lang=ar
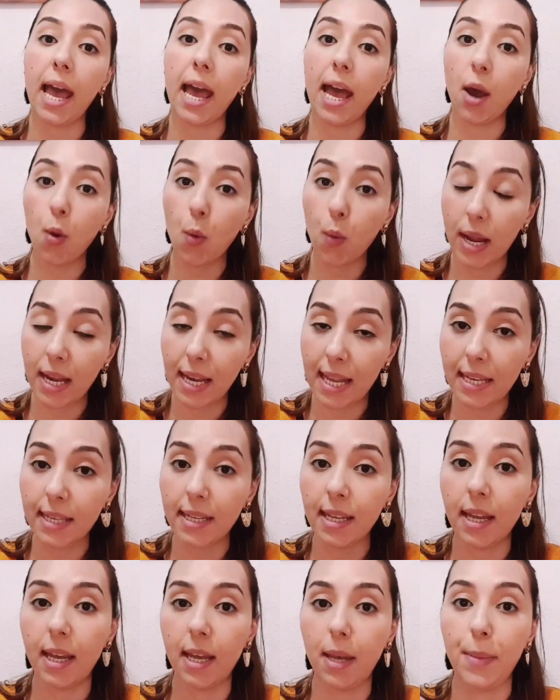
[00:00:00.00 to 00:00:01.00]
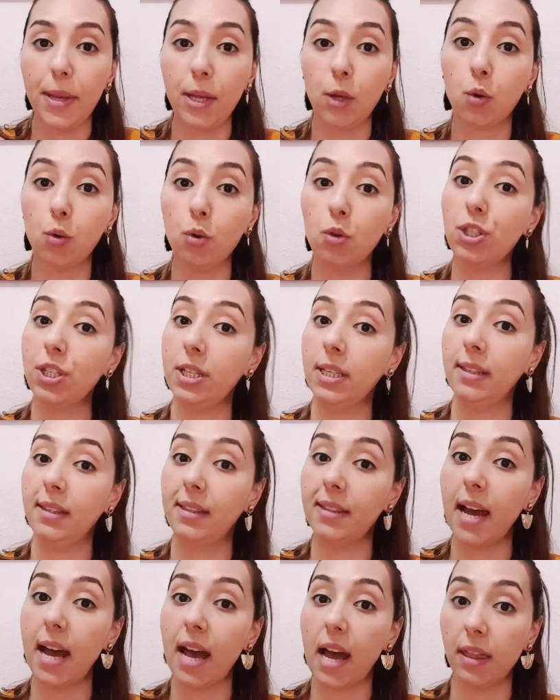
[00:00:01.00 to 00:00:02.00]
اولا ما يكونوش
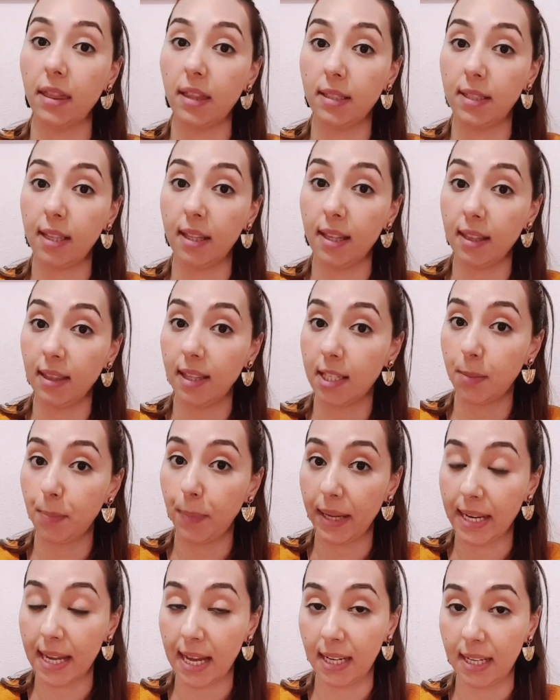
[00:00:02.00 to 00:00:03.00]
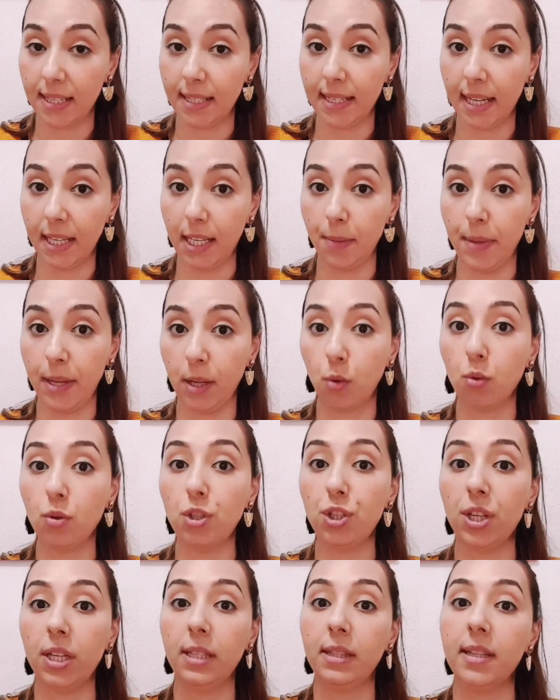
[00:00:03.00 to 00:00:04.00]
عندنا انتسيدنتس بيناليس يعني ما
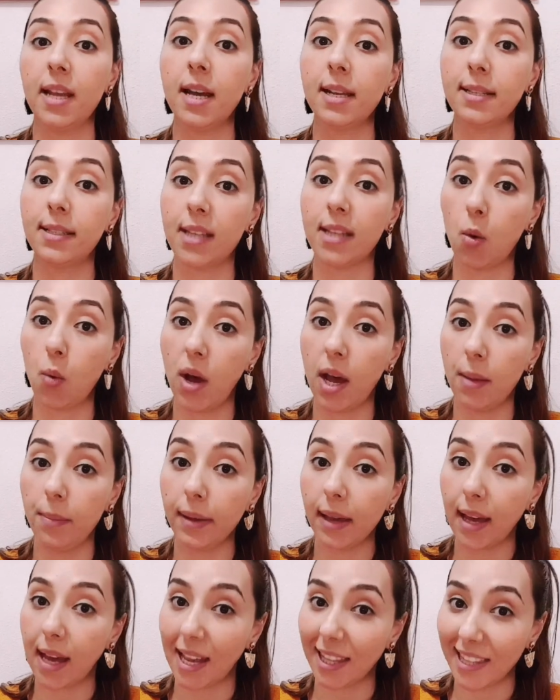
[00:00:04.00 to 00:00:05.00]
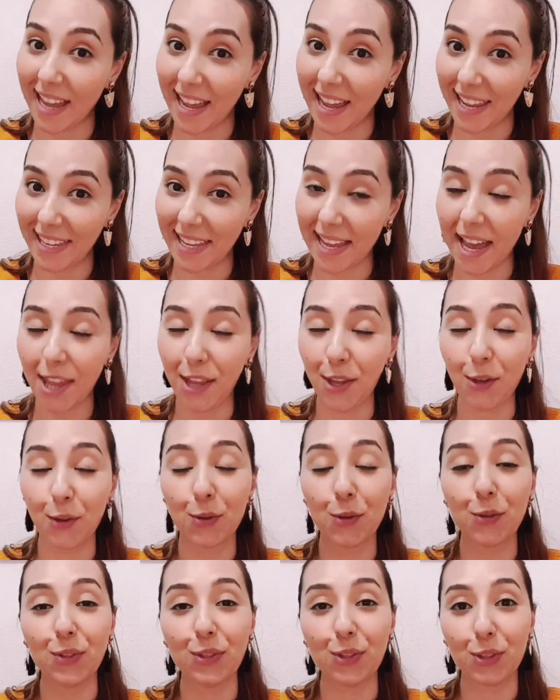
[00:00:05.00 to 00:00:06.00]
يكونش عندنا سوابق قضائيه
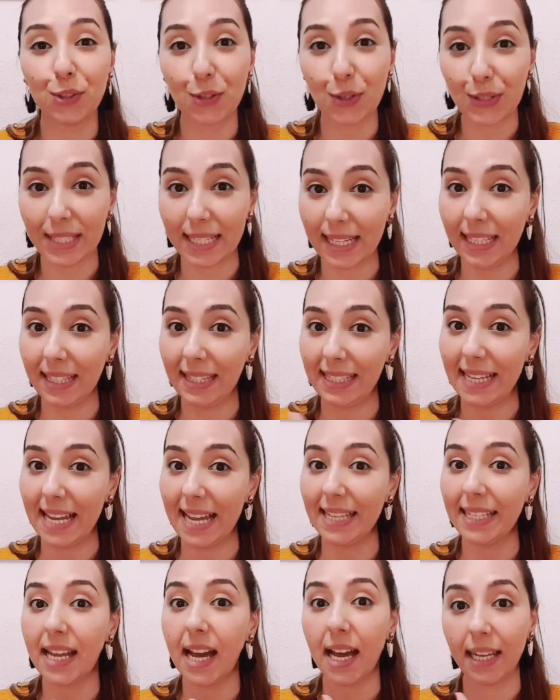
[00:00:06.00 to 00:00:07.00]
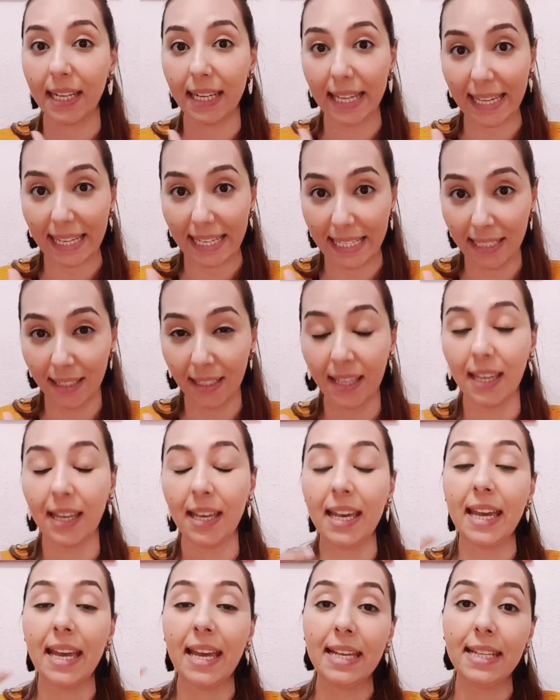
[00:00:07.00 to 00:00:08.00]
يكون الدوسي ديالنا نقي
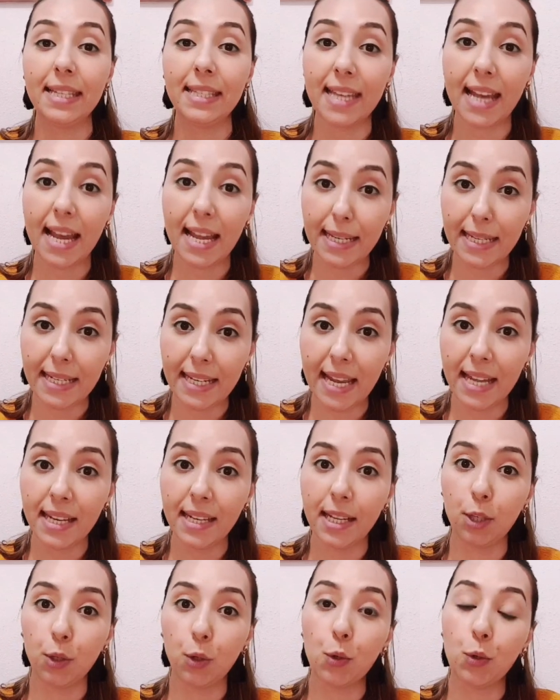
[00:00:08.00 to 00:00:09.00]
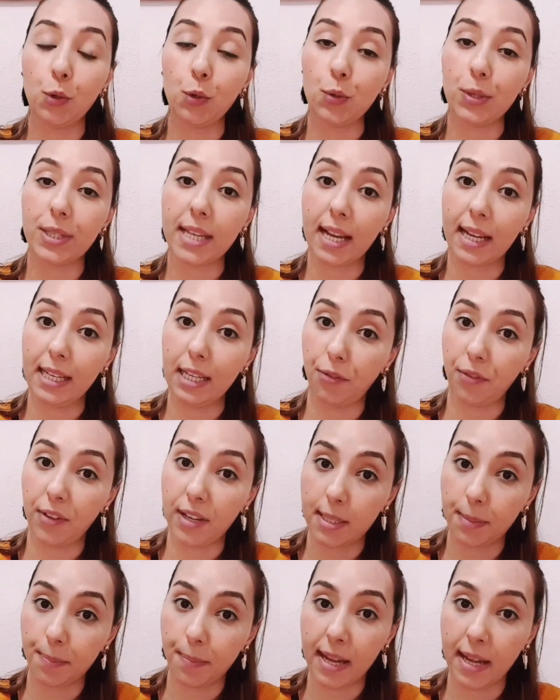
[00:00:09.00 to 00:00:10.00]
ثانيا نكونوا ساكنين
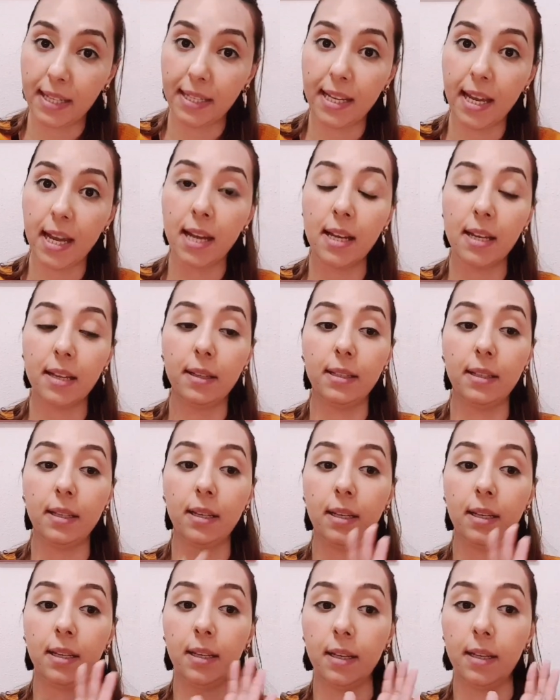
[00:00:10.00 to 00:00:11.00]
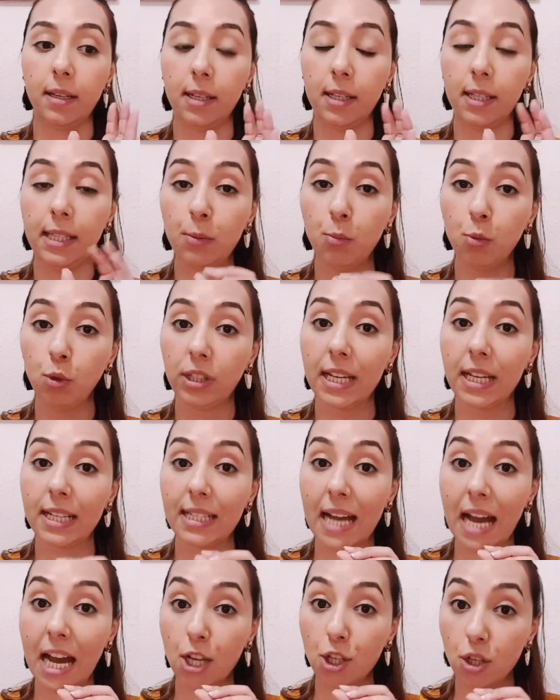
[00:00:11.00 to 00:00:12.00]
في اسبانيا آه، لمده
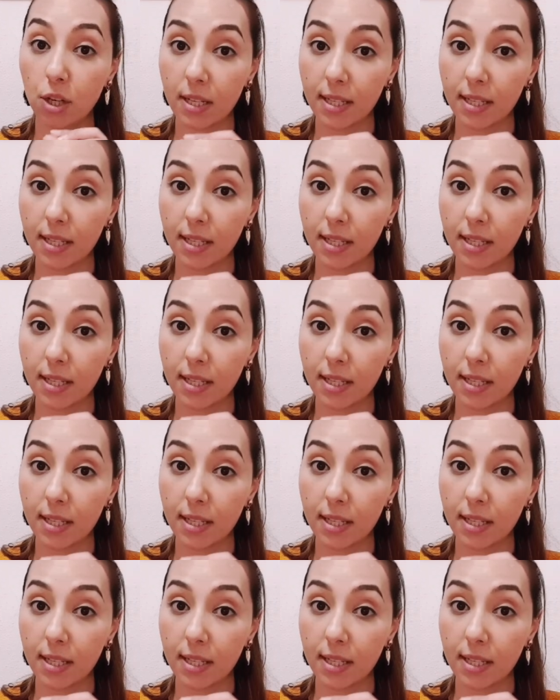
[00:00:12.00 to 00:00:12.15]
عشر